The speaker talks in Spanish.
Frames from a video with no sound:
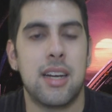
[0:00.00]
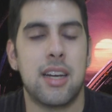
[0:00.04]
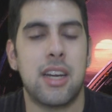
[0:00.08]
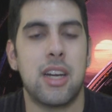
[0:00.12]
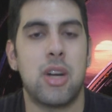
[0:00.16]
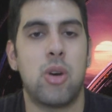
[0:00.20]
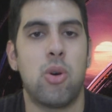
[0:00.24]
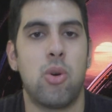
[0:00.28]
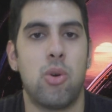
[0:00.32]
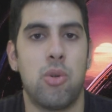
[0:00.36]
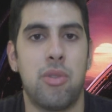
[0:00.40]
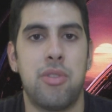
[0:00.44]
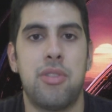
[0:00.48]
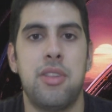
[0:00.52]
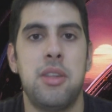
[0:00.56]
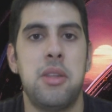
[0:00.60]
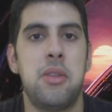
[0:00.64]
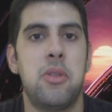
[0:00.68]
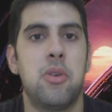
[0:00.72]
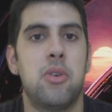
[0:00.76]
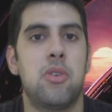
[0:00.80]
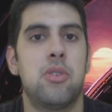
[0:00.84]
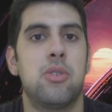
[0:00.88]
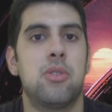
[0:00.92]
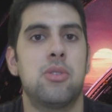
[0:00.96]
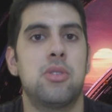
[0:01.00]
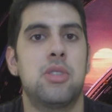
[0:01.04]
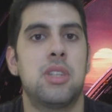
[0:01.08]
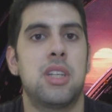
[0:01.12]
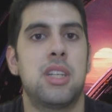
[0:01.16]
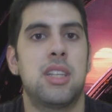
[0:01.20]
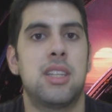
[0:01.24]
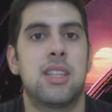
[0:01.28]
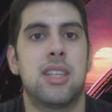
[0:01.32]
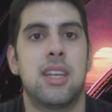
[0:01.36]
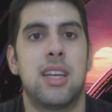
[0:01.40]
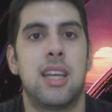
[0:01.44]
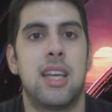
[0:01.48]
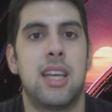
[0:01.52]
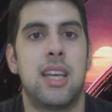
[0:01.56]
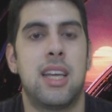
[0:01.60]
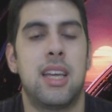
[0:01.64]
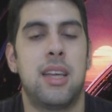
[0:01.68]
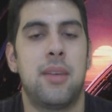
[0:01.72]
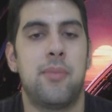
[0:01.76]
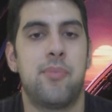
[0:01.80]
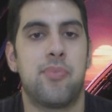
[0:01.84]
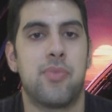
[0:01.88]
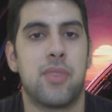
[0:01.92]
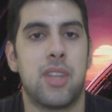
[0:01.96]
reconocidos
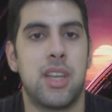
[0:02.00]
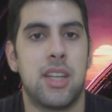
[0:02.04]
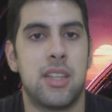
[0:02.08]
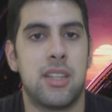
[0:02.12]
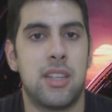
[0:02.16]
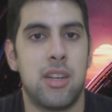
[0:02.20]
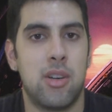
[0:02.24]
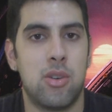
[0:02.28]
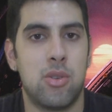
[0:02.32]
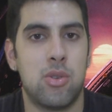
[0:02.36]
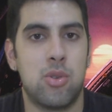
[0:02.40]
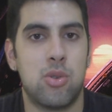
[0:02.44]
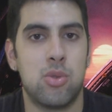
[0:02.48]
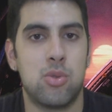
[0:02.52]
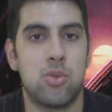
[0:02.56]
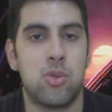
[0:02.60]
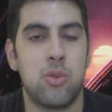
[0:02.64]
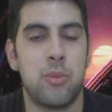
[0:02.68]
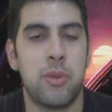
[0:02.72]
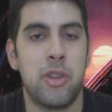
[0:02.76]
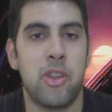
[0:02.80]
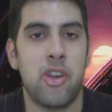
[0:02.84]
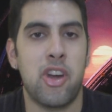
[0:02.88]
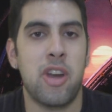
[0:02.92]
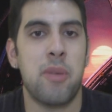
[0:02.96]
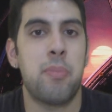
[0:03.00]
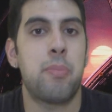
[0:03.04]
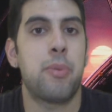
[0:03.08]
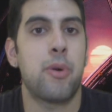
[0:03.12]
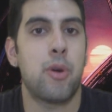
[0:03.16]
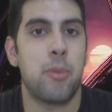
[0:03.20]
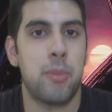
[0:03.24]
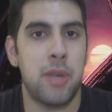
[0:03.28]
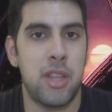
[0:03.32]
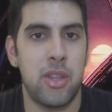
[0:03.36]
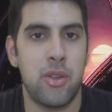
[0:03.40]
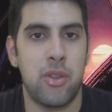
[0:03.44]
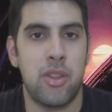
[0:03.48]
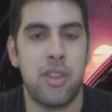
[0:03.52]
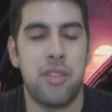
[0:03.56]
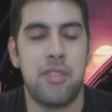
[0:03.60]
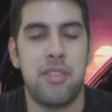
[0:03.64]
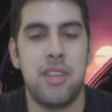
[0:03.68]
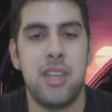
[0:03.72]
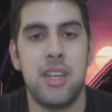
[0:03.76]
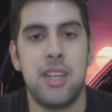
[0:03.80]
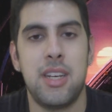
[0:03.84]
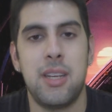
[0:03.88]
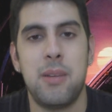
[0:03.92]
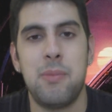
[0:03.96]
entre, entre los consumidores promedio de
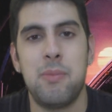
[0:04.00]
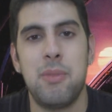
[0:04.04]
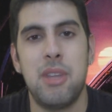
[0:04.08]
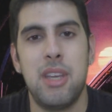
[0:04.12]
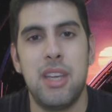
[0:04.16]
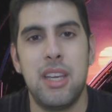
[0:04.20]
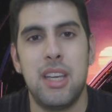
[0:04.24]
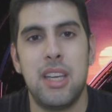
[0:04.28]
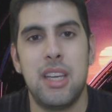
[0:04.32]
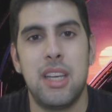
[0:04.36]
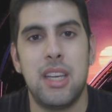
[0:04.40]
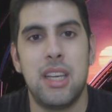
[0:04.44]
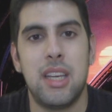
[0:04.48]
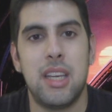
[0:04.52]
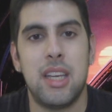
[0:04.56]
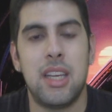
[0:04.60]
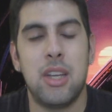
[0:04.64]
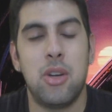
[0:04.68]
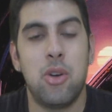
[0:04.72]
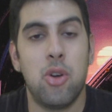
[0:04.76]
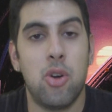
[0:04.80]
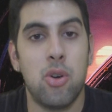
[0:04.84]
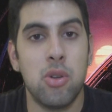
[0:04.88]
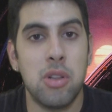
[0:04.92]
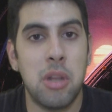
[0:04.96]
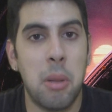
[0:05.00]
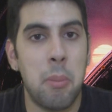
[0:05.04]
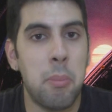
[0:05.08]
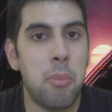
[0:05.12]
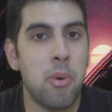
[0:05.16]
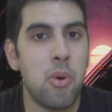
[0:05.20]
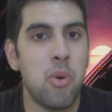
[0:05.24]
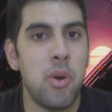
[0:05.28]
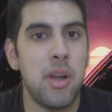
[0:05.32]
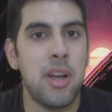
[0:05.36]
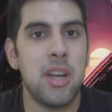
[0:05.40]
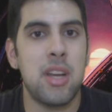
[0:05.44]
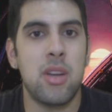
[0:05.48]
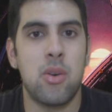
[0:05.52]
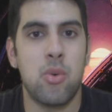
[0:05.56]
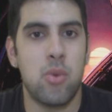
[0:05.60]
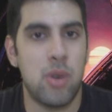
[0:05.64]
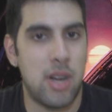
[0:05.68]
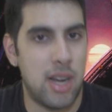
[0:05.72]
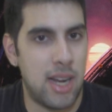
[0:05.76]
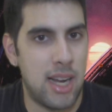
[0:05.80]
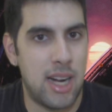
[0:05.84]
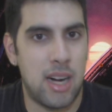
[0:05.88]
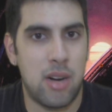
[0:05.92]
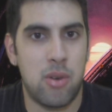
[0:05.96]
cine. Y luego tampoco hay
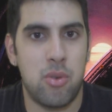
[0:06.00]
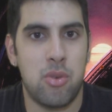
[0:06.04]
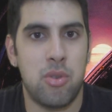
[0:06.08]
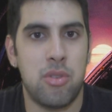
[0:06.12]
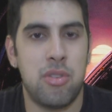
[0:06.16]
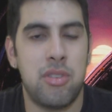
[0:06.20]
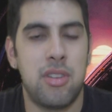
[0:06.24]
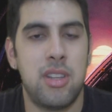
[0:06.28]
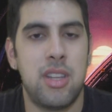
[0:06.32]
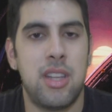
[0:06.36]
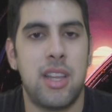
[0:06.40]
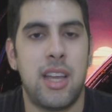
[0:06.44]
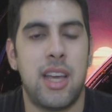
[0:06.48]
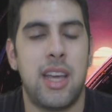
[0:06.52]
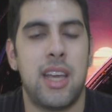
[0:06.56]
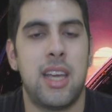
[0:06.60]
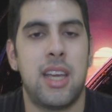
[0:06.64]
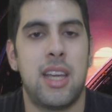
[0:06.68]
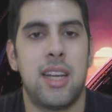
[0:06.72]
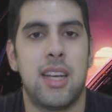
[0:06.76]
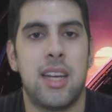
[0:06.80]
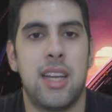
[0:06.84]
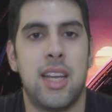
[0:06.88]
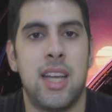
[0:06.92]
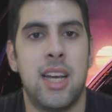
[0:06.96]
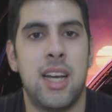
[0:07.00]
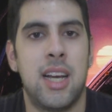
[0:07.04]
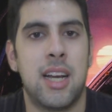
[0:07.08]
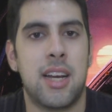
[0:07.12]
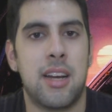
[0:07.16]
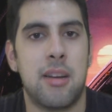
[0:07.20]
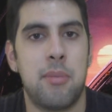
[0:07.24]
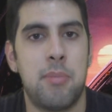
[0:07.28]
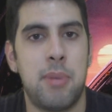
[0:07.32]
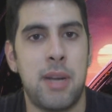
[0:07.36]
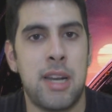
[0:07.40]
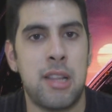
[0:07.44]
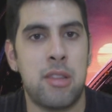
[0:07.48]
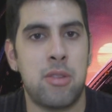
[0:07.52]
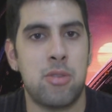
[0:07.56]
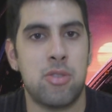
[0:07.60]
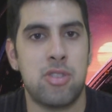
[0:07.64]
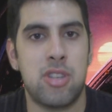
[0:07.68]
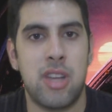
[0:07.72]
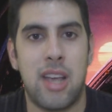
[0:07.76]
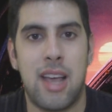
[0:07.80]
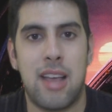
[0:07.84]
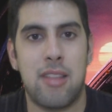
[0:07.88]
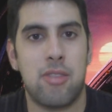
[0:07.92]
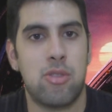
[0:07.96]
ninguna cara conocida en, el reparto.
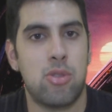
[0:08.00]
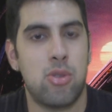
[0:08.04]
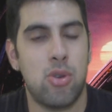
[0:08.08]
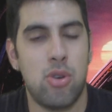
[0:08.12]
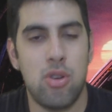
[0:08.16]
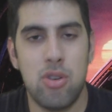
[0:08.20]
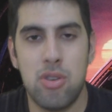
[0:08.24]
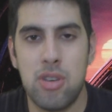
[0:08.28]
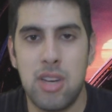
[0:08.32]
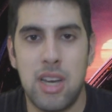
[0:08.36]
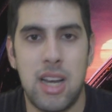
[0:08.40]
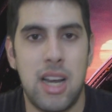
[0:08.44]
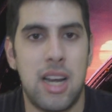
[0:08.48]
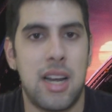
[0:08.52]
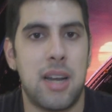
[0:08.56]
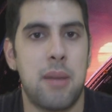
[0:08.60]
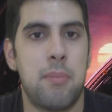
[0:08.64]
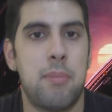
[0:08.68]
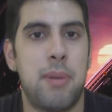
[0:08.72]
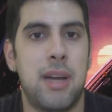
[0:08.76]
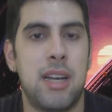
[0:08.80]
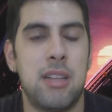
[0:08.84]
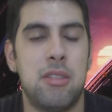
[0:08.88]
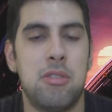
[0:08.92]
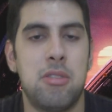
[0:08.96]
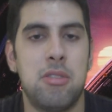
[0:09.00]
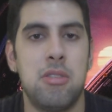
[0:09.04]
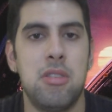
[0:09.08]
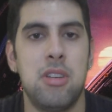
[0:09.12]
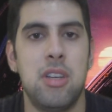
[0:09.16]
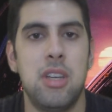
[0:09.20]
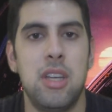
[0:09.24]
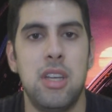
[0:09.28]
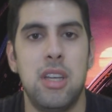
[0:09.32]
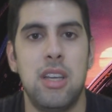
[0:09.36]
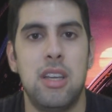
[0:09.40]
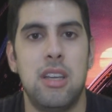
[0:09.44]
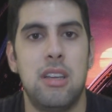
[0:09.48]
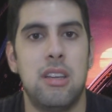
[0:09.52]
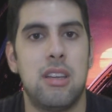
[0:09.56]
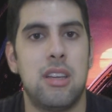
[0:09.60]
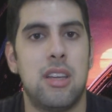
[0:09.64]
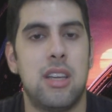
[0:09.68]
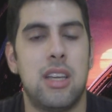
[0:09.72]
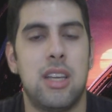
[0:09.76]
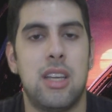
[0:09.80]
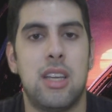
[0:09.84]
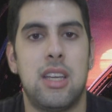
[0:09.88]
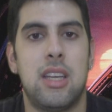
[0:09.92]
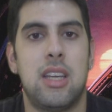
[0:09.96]
O sea, todos en el reparto
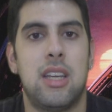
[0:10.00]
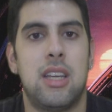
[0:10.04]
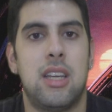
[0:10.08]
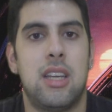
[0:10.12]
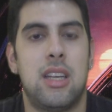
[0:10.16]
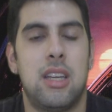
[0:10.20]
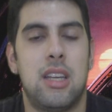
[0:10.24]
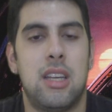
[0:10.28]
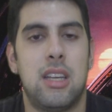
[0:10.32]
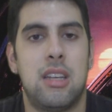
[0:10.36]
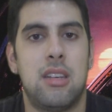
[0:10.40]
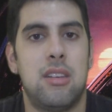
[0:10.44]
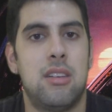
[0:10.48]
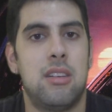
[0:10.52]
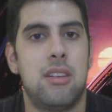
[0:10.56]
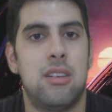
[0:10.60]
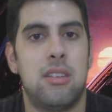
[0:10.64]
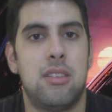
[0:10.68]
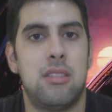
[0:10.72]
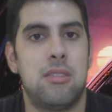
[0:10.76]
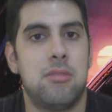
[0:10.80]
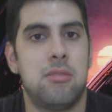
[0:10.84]
eh,